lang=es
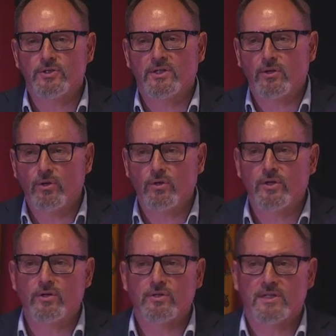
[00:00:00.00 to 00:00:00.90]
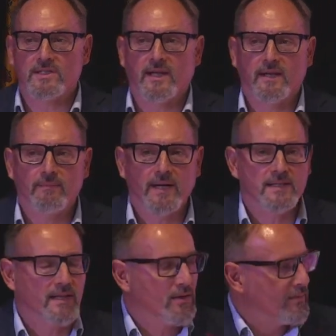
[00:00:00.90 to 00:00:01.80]
tecnológicos que están en
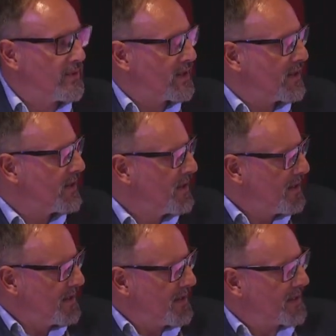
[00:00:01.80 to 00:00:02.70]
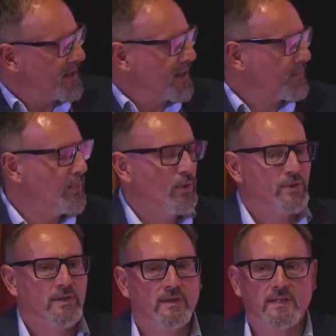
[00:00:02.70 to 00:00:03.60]
marcha, como el,
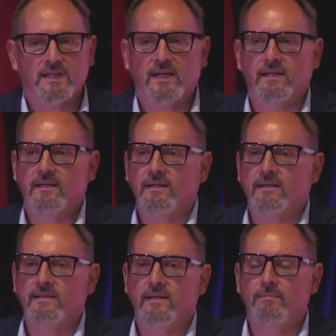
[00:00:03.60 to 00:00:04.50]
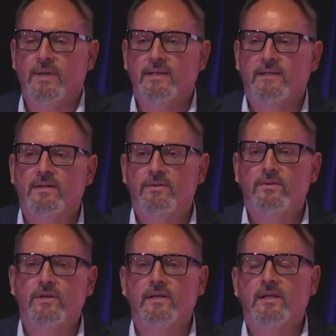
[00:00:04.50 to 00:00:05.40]
CarePod, que están
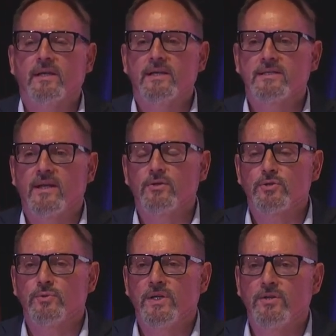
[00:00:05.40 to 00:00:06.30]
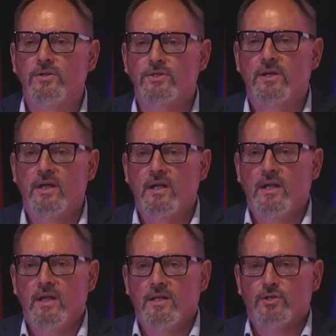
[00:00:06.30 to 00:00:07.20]
implantando en, Estados Unidos,
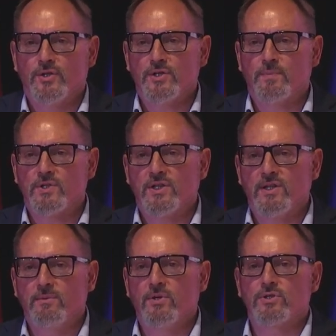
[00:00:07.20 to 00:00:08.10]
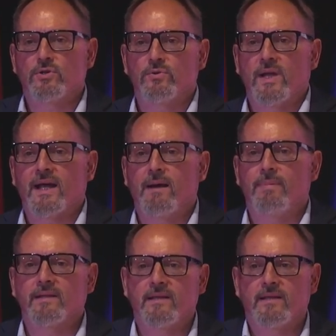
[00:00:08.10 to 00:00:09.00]
son dispositivos con una
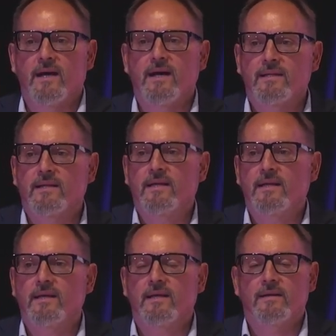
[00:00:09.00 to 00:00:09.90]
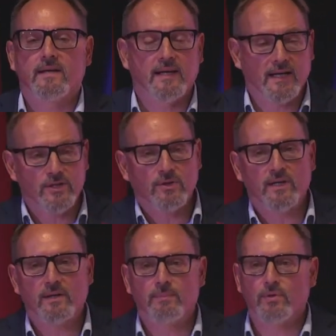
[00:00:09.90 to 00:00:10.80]
capacidad, en el caso del
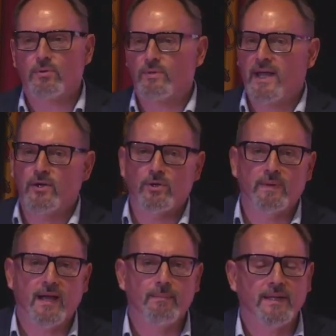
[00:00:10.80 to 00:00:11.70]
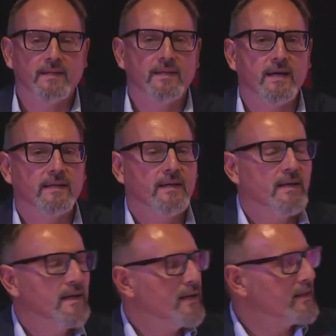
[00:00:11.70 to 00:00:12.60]
CarePod, con una enorme
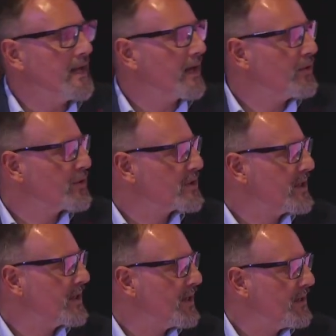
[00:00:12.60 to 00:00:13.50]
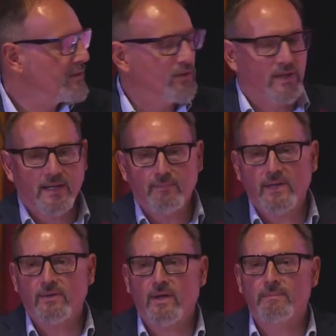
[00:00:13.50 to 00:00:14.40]
capacidad diagnóstica, donde
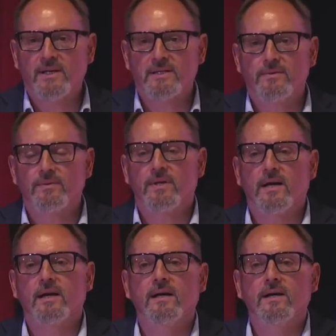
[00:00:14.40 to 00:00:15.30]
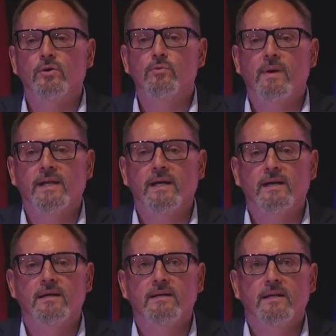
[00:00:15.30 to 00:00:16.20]
también no hay presencia humana
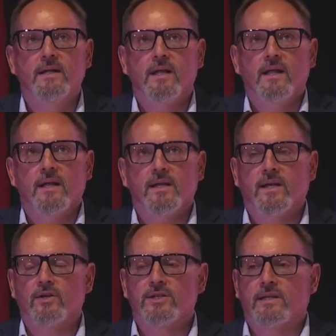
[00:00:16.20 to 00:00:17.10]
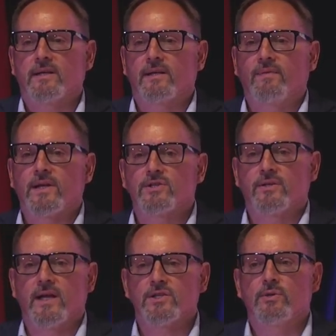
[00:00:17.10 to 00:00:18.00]
y que nos hacen
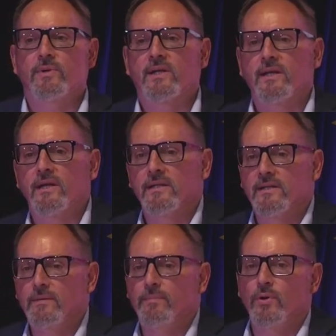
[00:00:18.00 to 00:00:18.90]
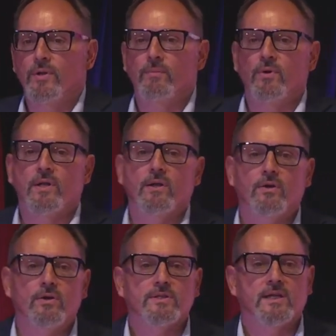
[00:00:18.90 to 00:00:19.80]
reflexionar sobre qué tipo de
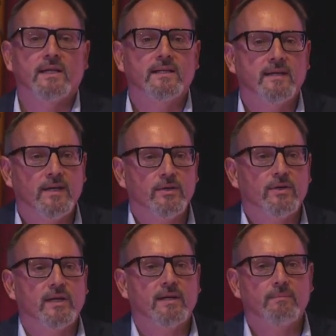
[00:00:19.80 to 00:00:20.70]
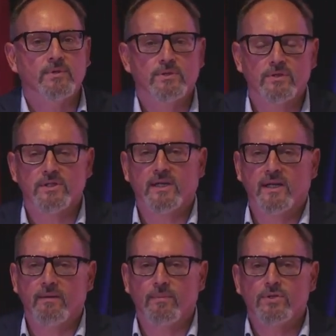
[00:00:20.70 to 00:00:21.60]
modelo sanitario queremos, si
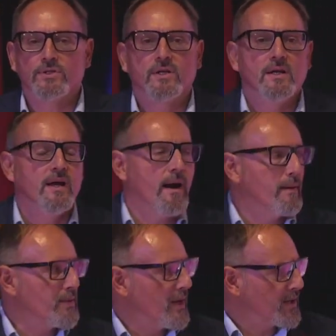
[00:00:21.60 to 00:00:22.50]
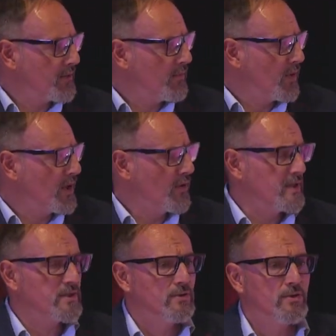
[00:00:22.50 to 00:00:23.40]
queremos avanzar hacia un modelo de
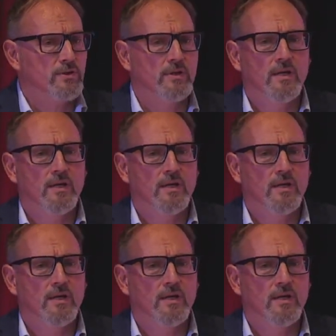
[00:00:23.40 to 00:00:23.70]
estos